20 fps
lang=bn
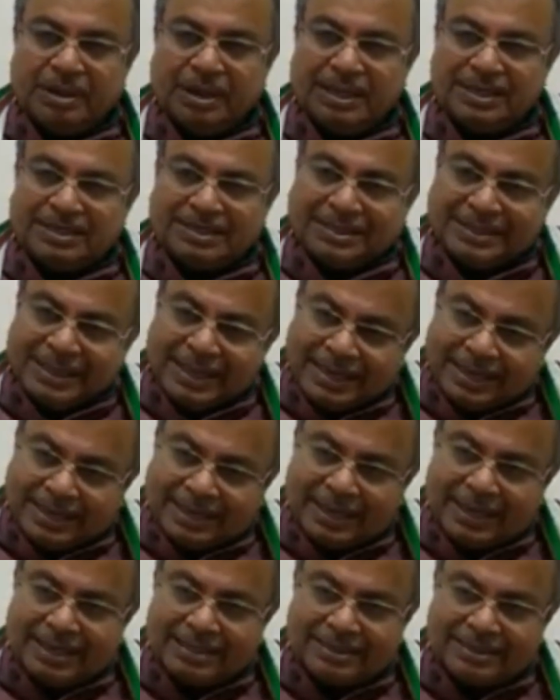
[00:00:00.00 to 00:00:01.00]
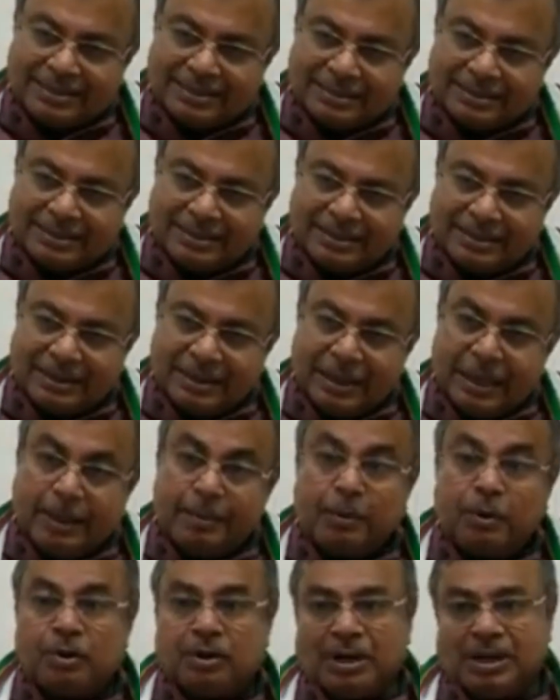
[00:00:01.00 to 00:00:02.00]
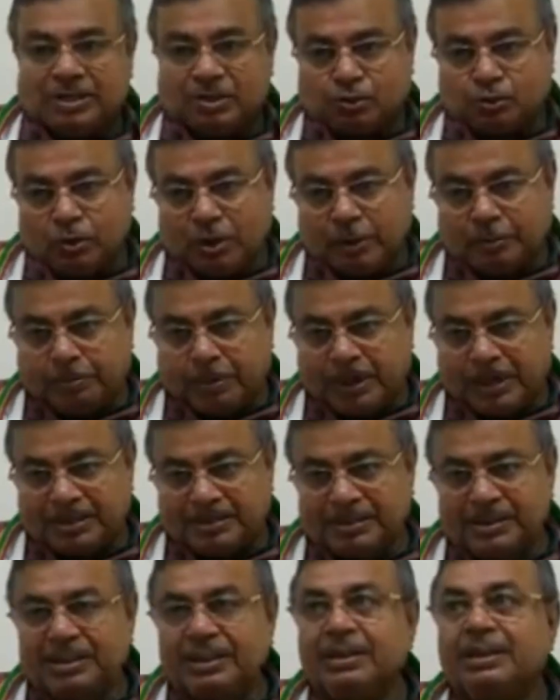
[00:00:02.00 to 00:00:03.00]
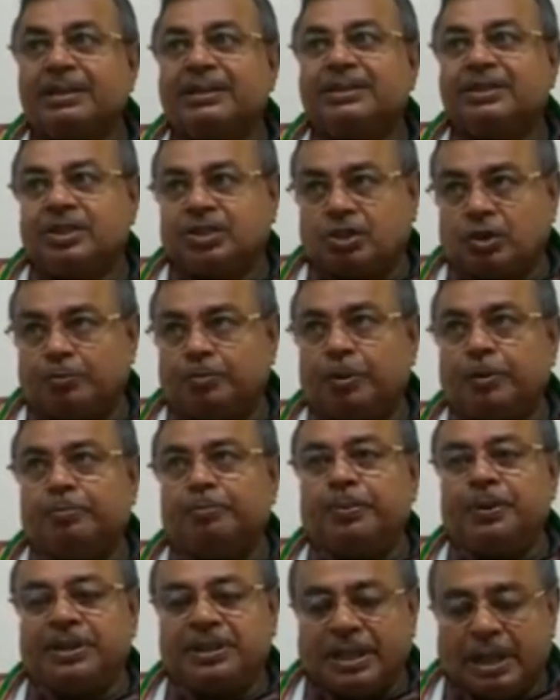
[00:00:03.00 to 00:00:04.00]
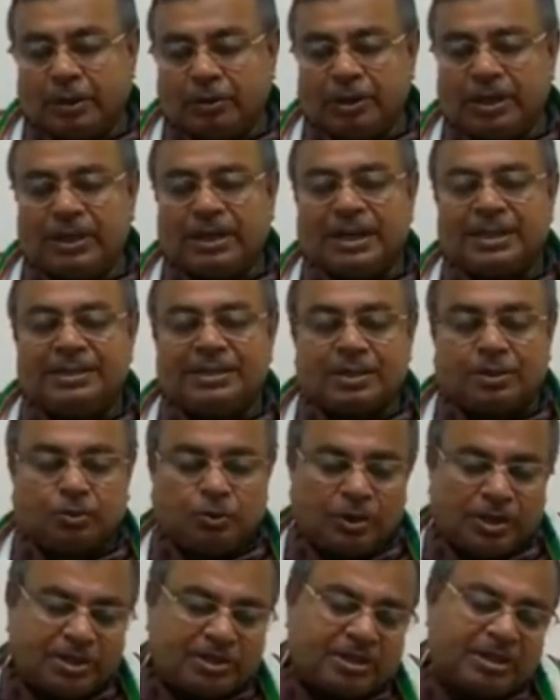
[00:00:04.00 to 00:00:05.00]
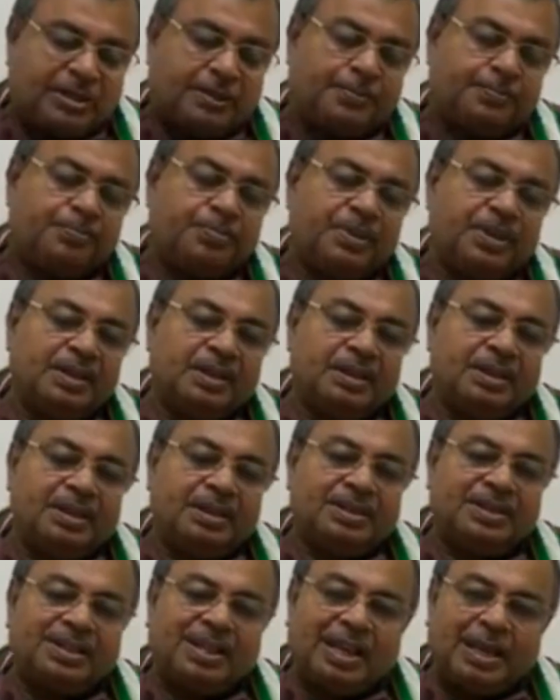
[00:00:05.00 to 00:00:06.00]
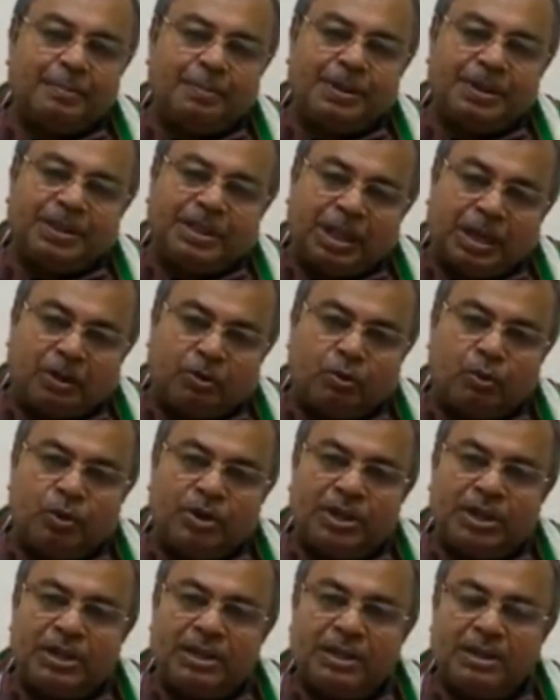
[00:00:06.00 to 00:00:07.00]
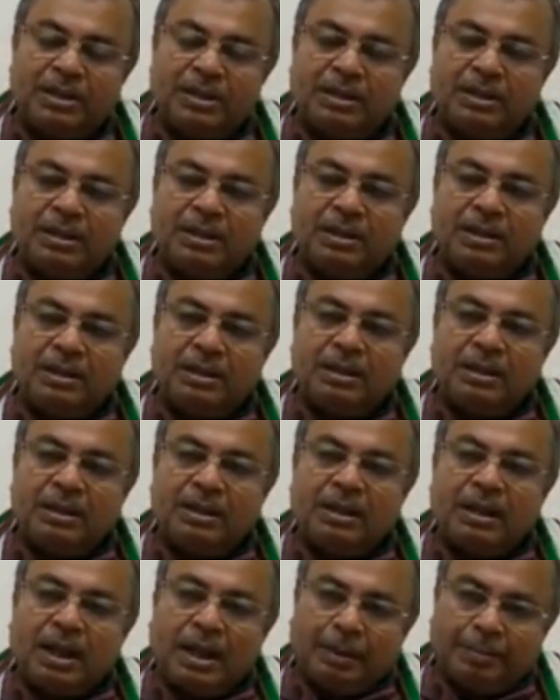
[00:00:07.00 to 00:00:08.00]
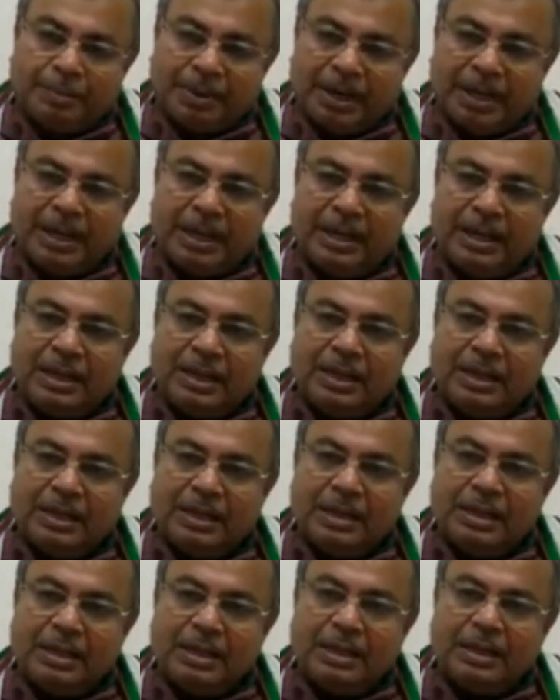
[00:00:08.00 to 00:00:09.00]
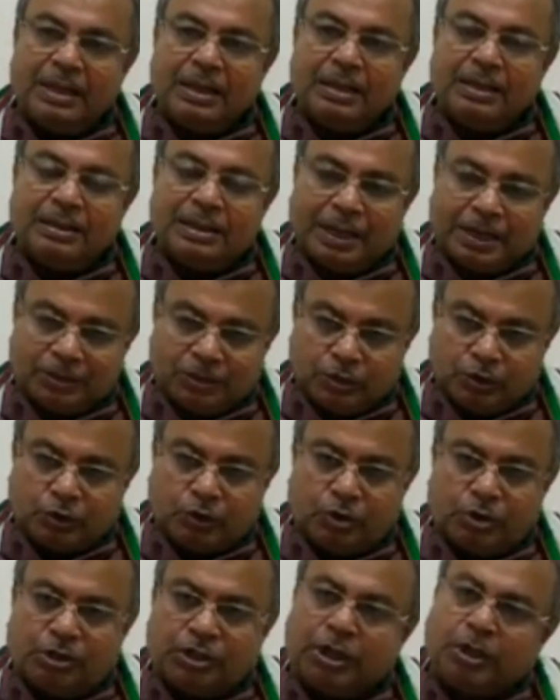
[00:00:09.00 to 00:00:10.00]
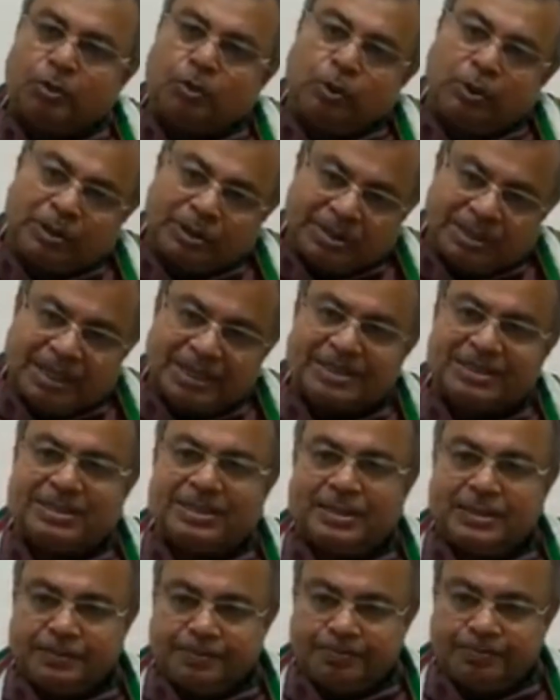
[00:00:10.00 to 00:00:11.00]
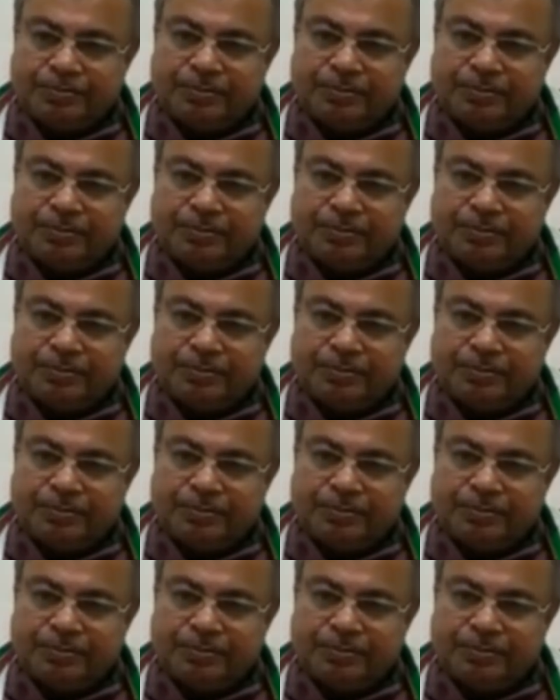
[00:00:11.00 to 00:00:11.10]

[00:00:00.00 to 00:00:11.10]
ক্লাস টেন ক্লাস এবং ক্লাস টুয়েলভ ক্লাস যেসব বিদ্যালয়ে রাজ্যের রয়েছে সেই বিদ্যালয়গুলি আমরা রাজ্য সরকার থেকে খুলতে যাচ্ছি